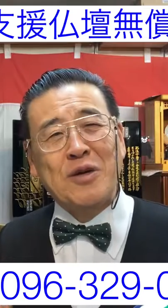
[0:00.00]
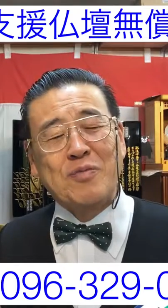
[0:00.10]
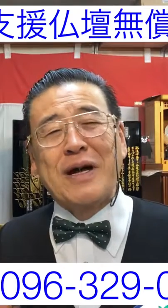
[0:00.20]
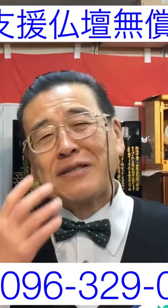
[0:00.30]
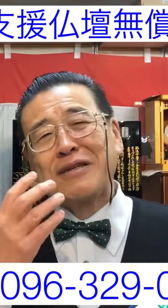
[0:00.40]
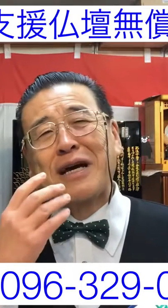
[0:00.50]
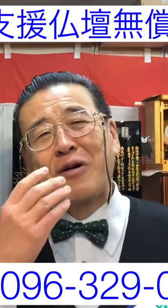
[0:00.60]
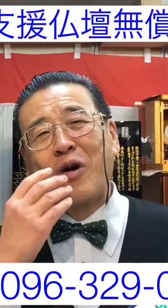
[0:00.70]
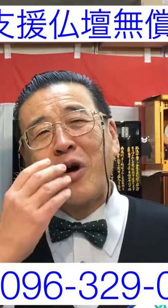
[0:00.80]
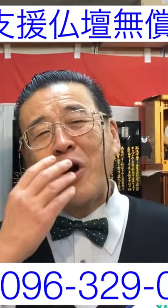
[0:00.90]
まずは
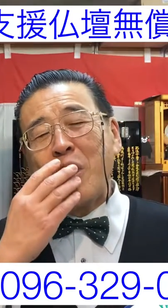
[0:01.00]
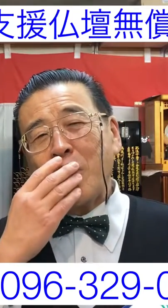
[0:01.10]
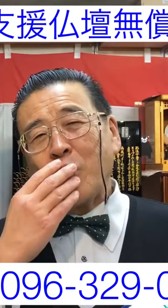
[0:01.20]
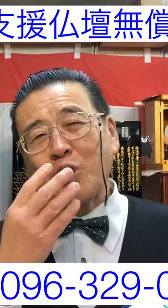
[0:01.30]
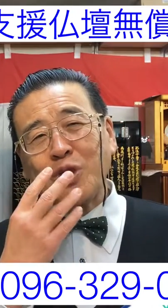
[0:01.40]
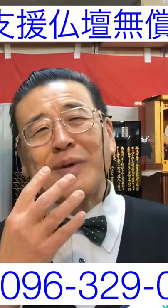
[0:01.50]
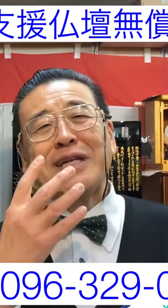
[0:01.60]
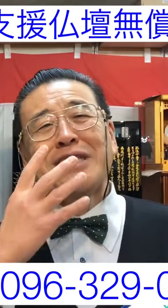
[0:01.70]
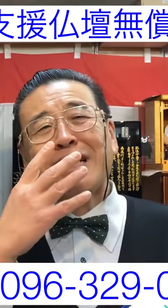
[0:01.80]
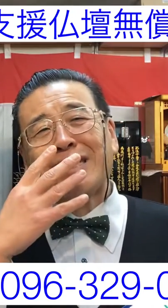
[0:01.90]
こう、言葉
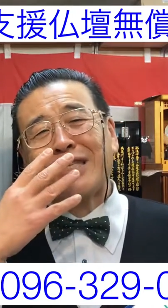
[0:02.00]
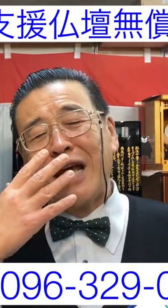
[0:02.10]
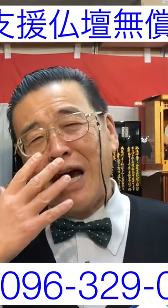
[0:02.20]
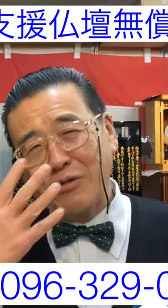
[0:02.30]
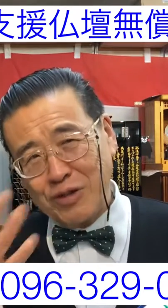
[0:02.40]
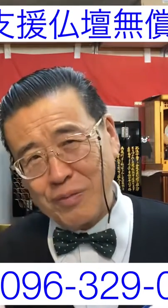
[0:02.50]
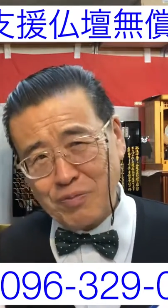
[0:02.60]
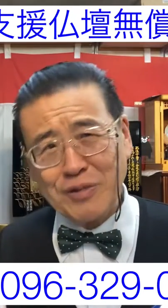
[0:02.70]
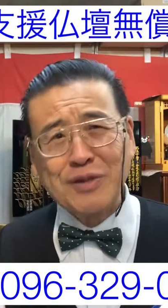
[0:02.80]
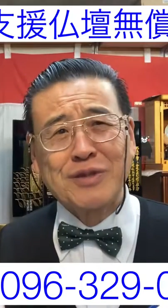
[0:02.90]
に出して
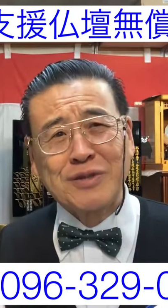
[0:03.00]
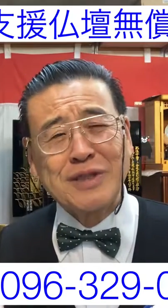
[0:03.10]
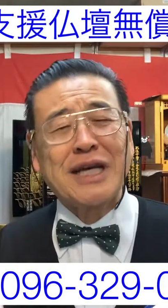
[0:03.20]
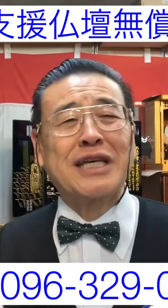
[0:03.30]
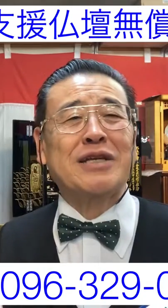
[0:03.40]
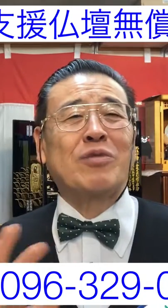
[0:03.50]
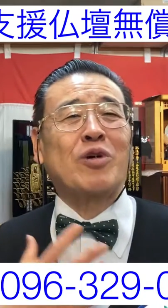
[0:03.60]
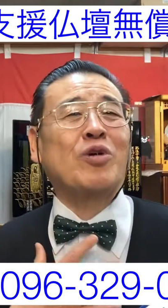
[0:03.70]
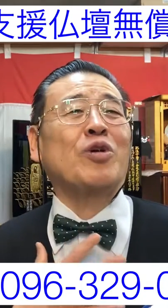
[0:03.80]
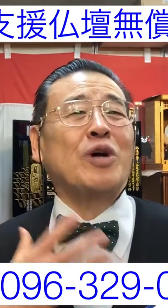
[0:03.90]
アウトプットするだけでも
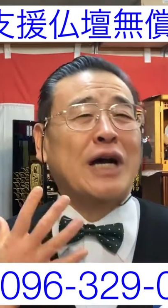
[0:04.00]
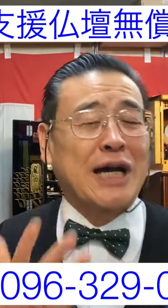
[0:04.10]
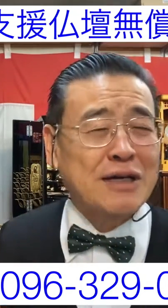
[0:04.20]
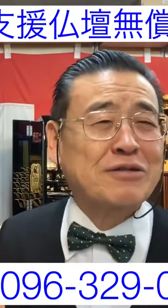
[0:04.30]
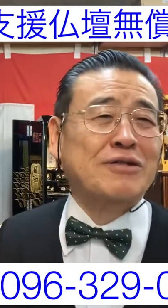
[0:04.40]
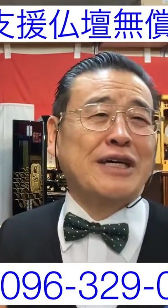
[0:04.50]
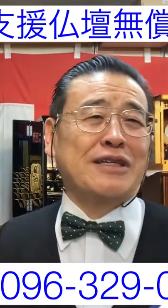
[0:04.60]
心が軽くな